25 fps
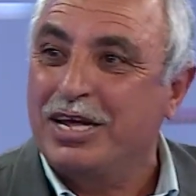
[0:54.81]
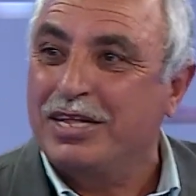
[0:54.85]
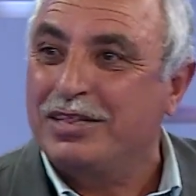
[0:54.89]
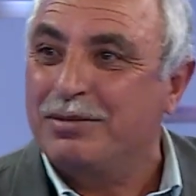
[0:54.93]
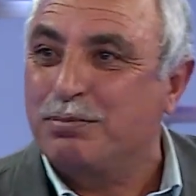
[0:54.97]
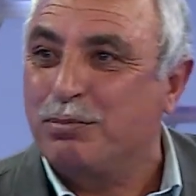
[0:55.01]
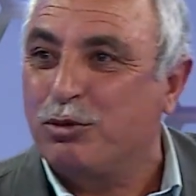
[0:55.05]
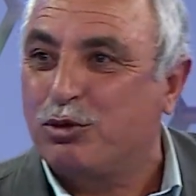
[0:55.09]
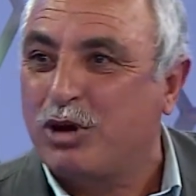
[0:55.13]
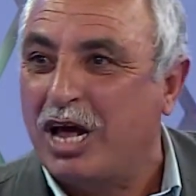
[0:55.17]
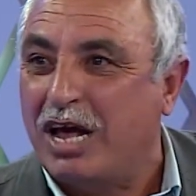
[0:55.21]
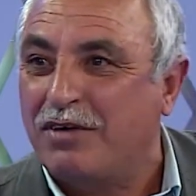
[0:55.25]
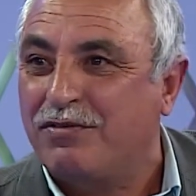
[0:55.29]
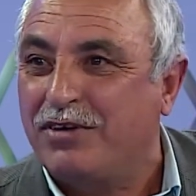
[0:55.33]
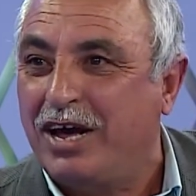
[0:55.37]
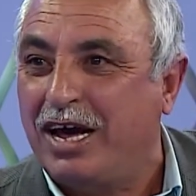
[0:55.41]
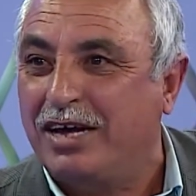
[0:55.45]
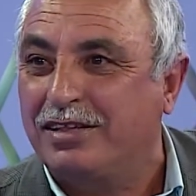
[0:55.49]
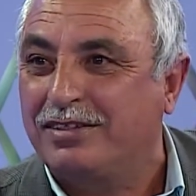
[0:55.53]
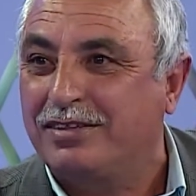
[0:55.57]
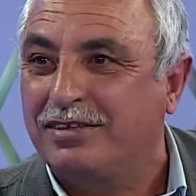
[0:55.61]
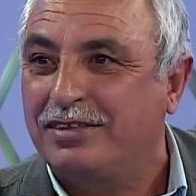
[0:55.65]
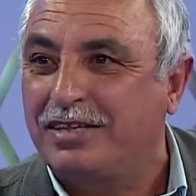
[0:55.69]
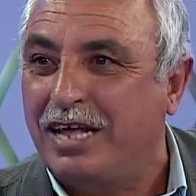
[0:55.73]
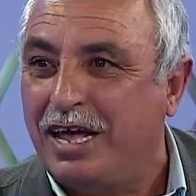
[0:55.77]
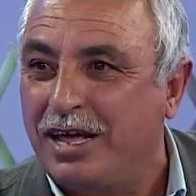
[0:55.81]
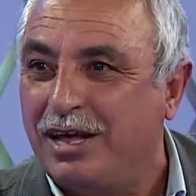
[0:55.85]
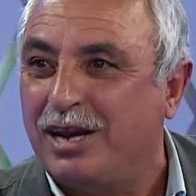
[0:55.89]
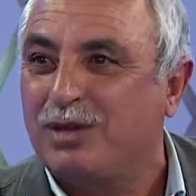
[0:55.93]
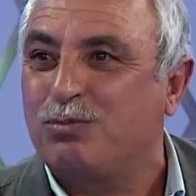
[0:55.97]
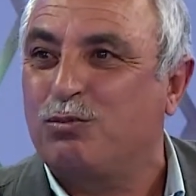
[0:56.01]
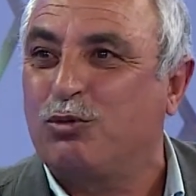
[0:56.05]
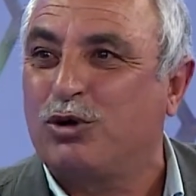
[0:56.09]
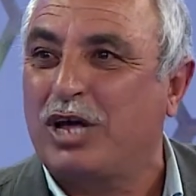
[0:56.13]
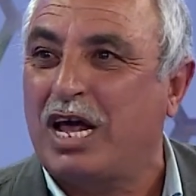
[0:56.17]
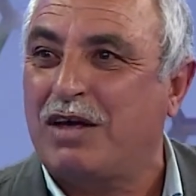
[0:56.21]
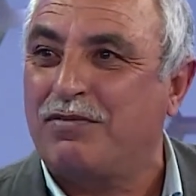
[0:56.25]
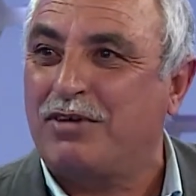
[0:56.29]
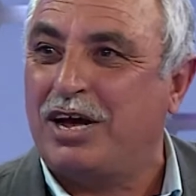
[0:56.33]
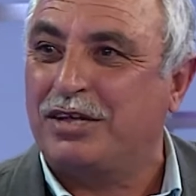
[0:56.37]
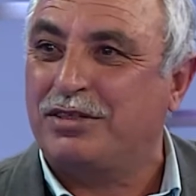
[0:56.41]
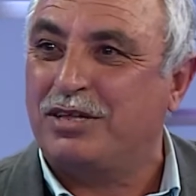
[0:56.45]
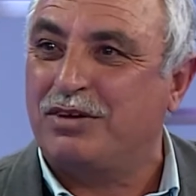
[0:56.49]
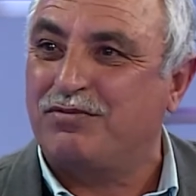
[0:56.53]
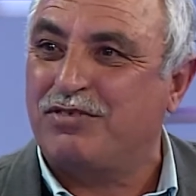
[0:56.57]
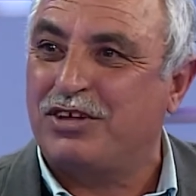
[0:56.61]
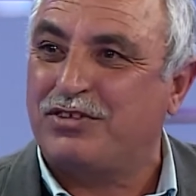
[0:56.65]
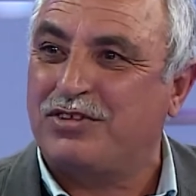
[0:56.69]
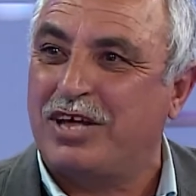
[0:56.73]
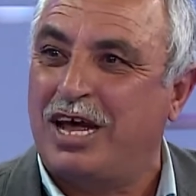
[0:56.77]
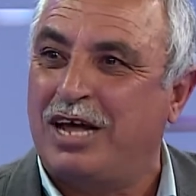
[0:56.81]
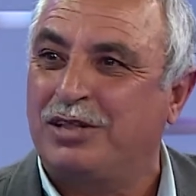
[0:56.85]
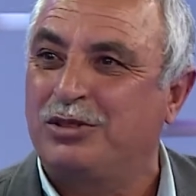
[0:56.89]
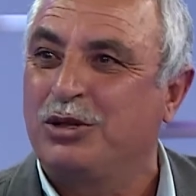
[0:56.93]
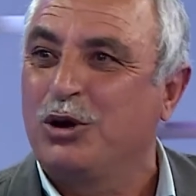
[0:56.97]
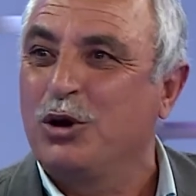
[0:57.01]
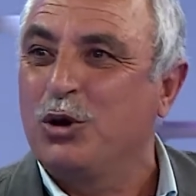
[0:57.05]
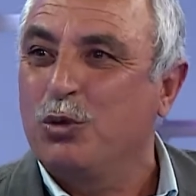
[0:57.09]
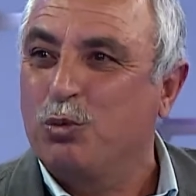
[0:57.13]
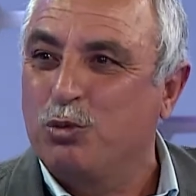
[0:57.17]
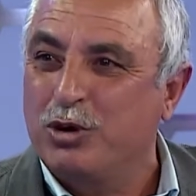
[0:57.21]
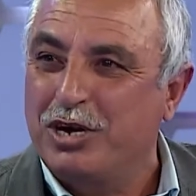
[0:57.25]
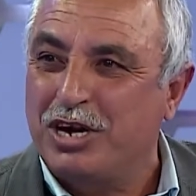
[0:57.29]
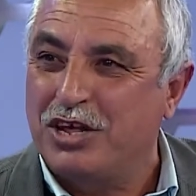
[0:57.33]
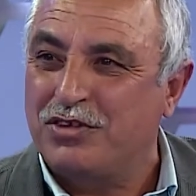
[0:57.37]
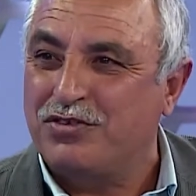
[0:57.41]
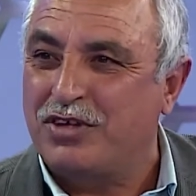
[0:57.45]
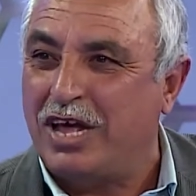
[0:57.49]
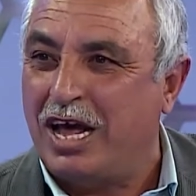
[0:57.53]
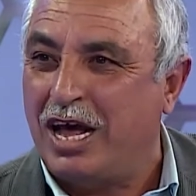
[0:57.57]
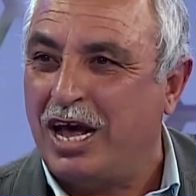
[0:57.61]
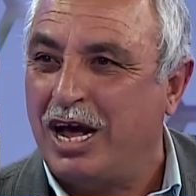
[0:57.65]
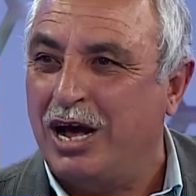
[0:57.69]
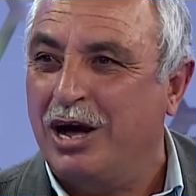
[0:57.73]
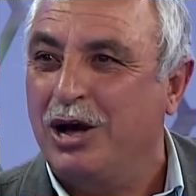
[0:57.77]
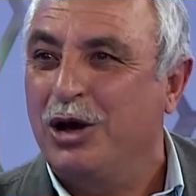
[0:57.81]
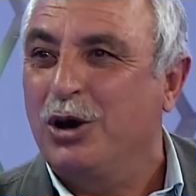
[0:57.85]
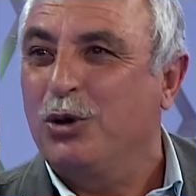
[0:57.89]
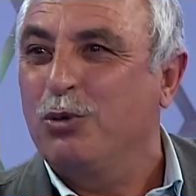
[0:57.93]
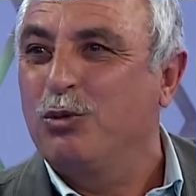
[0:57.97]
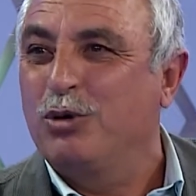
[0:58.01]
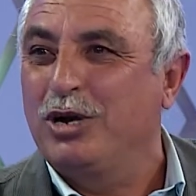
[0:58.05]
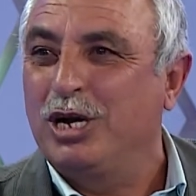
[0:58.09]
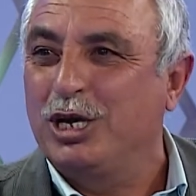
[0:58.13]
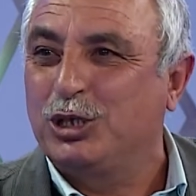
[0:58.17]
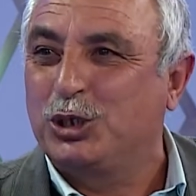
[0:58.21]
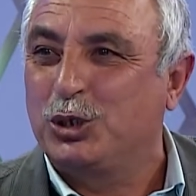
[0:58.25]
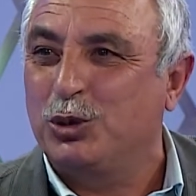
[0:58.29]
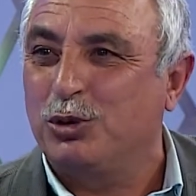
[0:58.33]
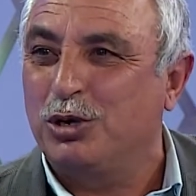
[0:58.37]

مكافحه دائره مكافحه الفساد والنزاهه ولا شو